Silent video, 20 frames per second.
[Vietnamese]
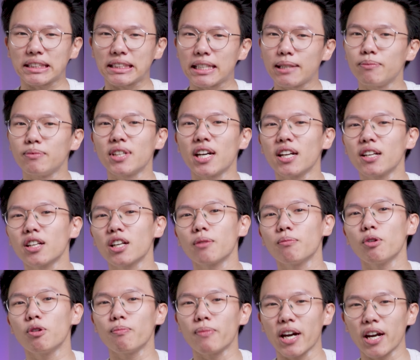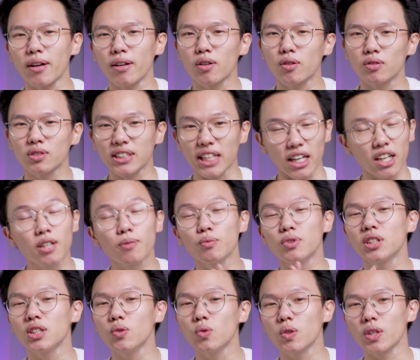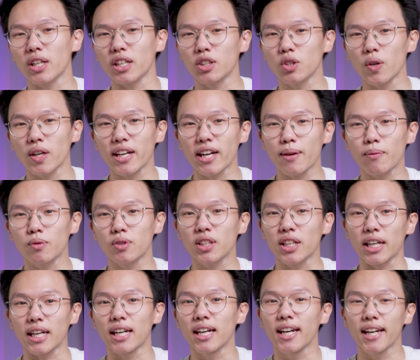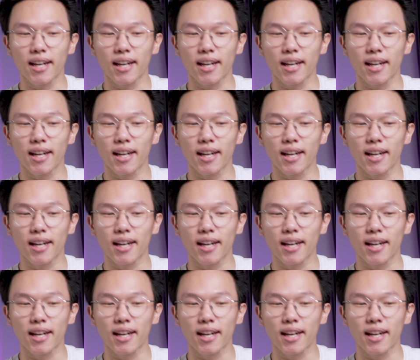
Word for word: tìm ra những cái mẫu máy nó rẻ hơn một chút để cho anh em có thể